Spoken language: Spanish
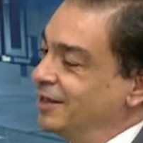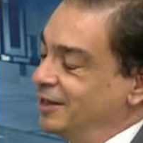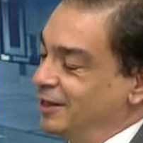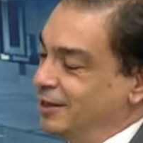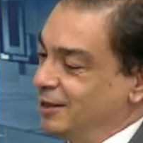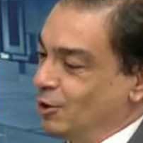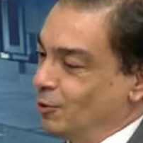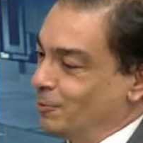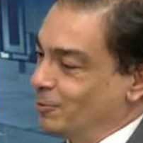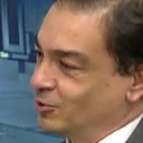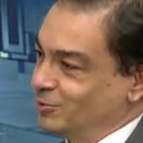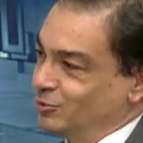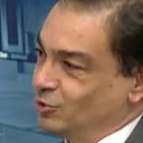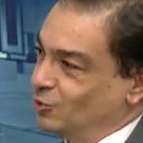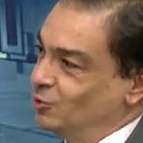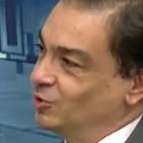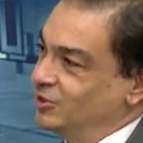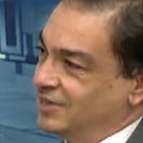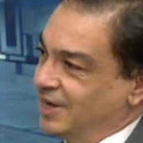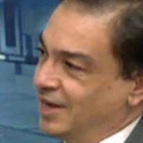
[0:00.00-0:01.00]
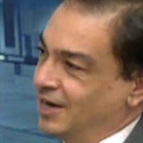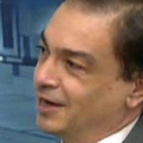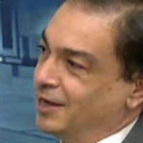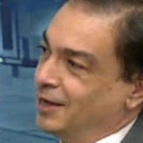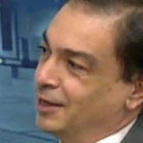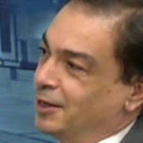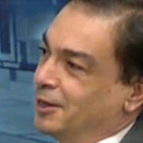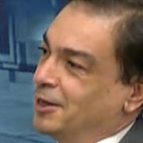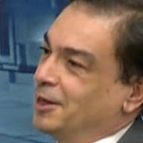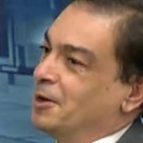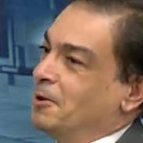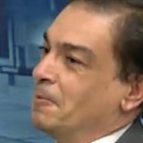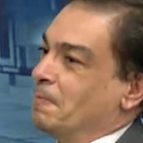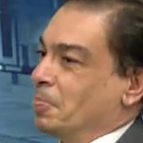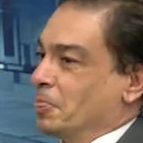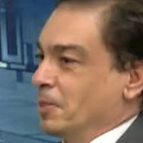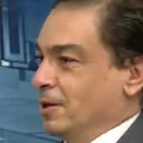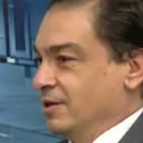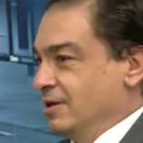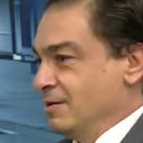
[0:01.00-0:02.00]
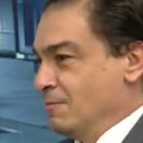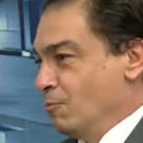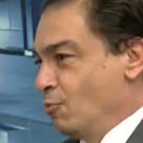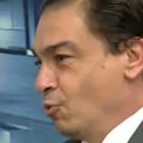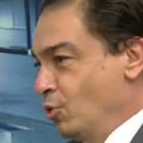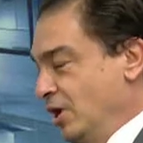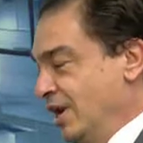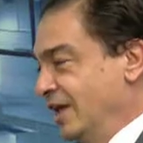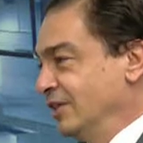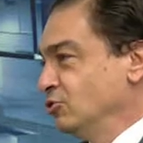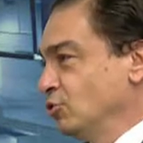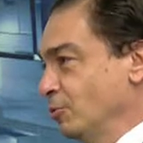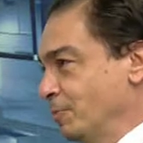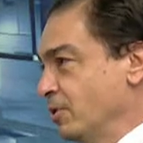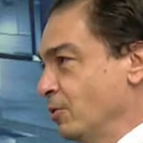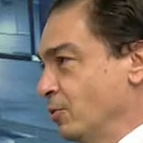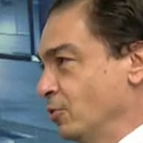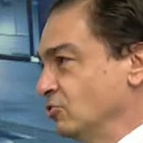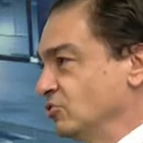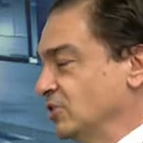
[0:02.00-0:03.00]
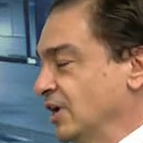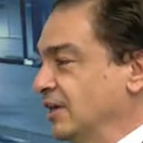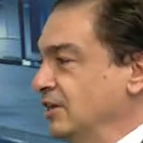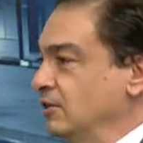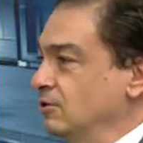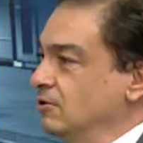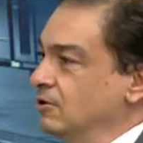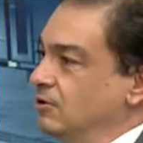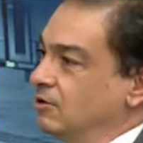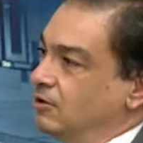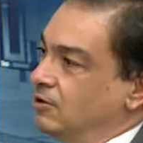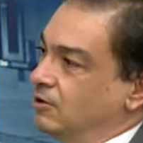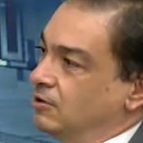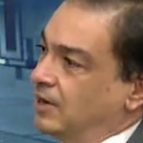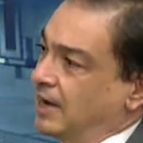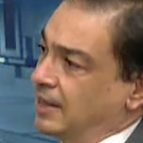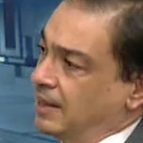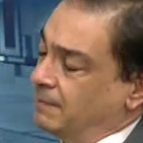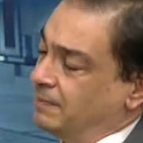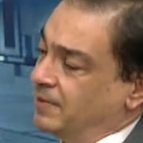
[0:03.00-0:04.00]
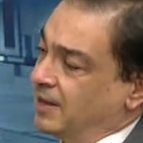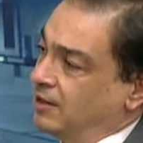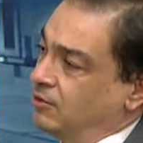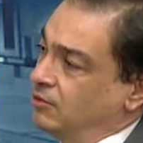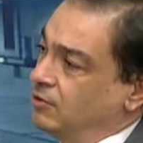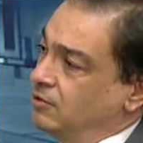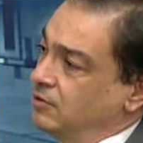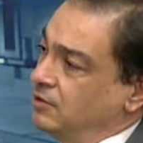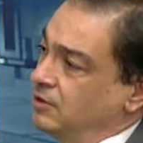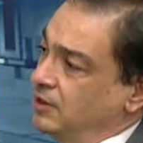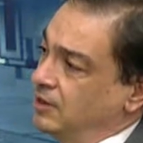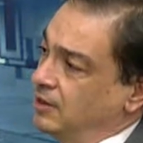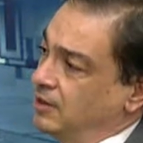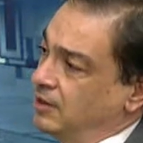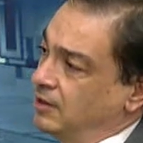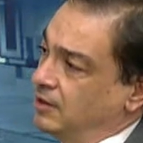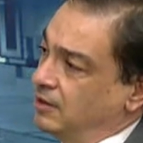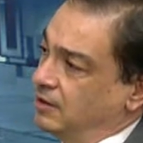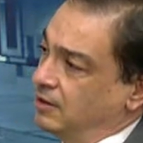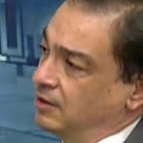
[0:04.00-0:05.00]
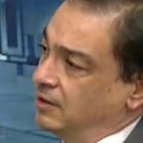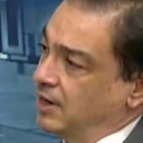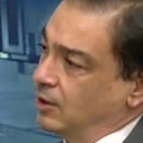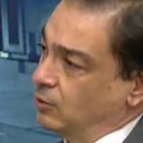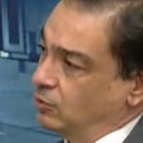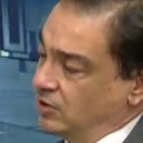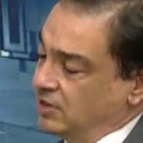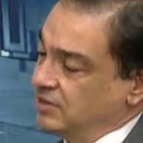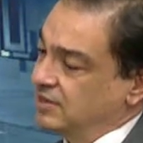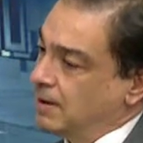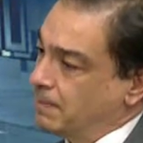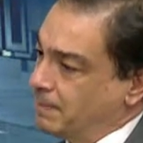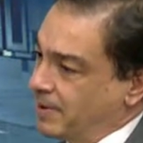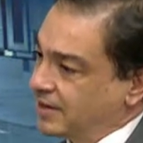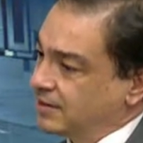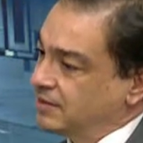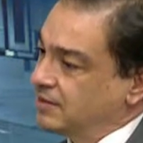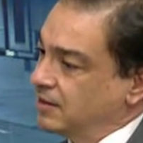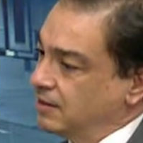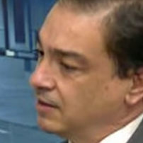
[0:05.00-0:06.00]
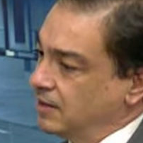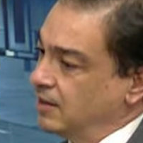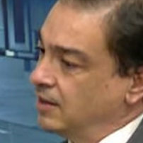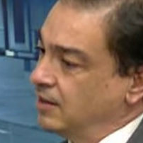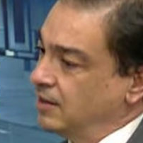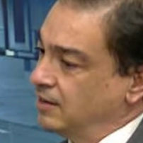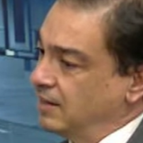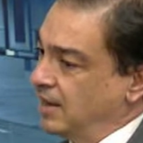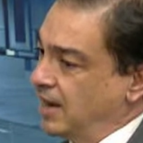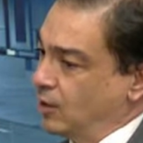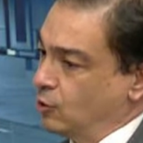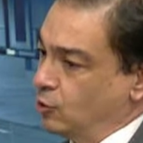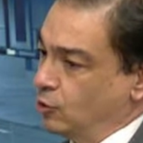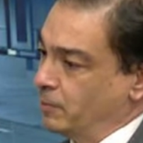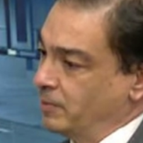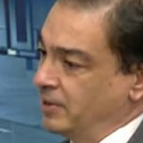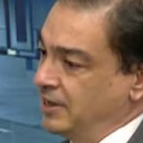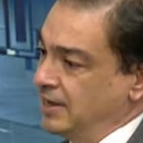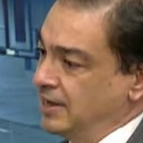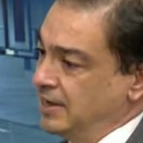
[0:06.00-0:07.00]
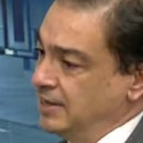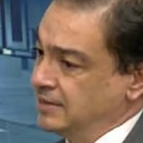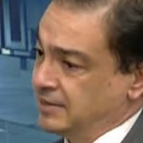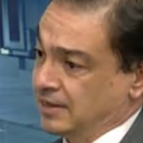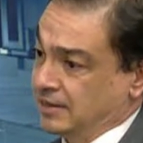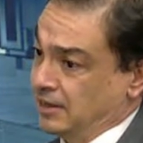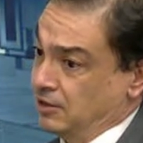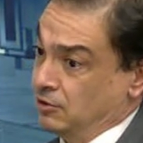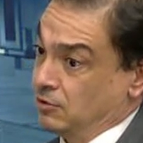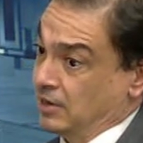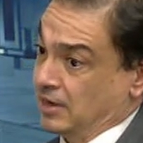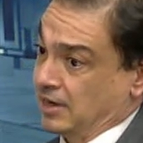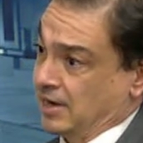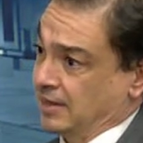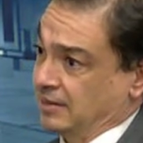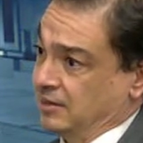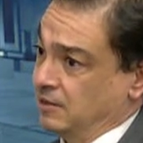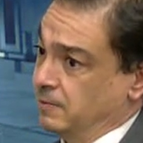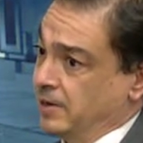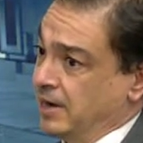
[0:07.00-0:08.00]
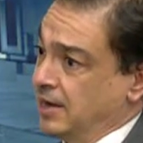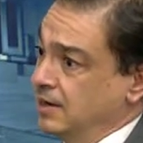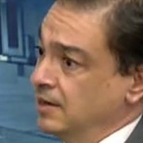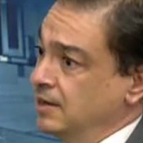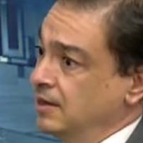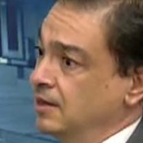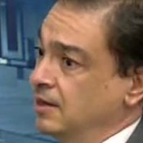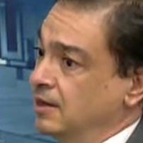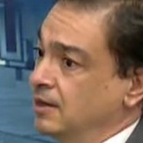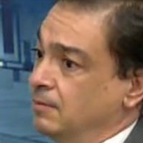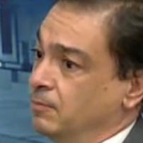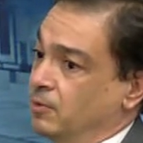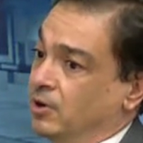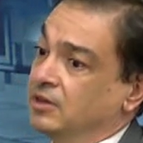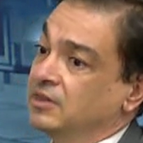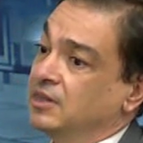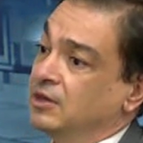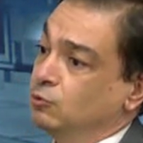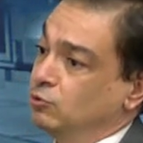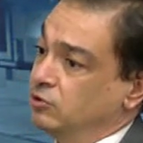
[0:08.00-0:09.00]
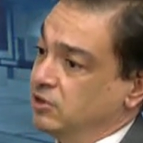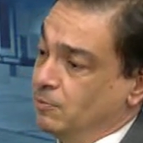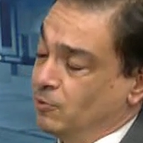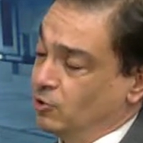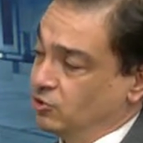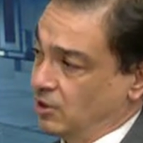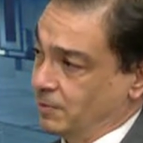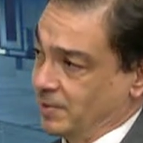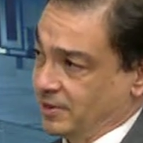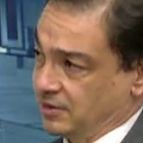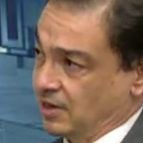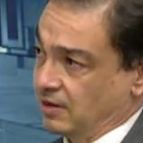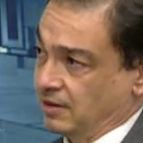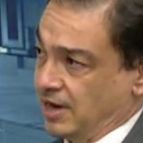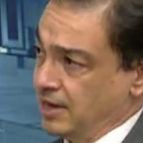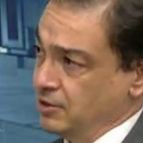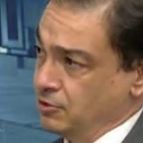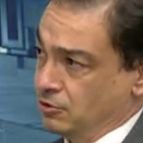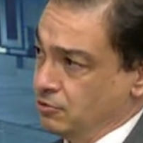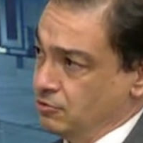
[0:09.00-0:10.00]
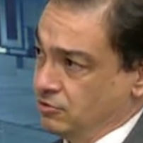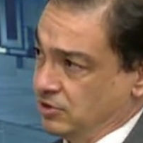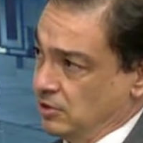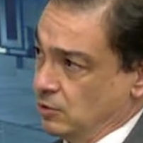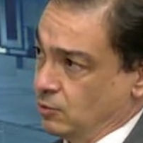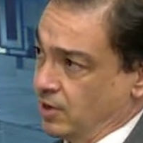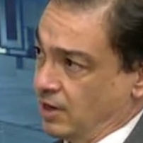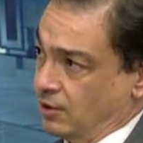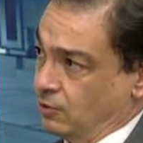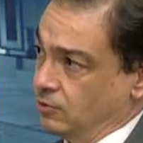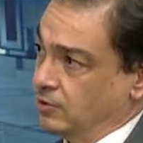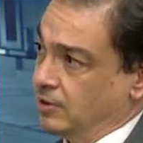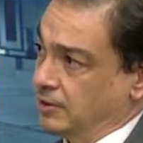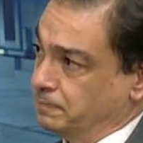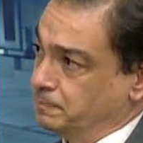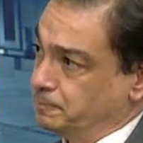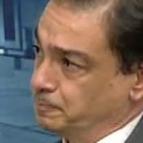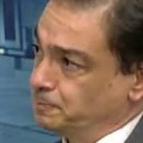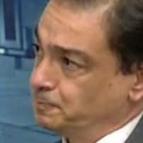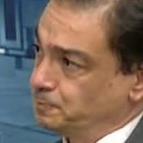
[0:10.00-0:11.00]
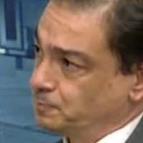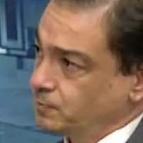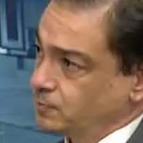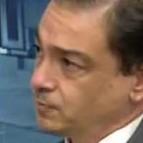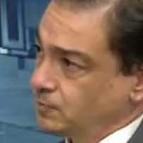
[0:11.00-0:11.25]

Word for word: los procedimientos judiciales eh, muy lentos, pero bueno, se han ido adaptando y, la justicia es parte de, la economía y se ha tenido que reactivar eh, pues este último trimestre del año, sin lugar a dudas. ¿Y se han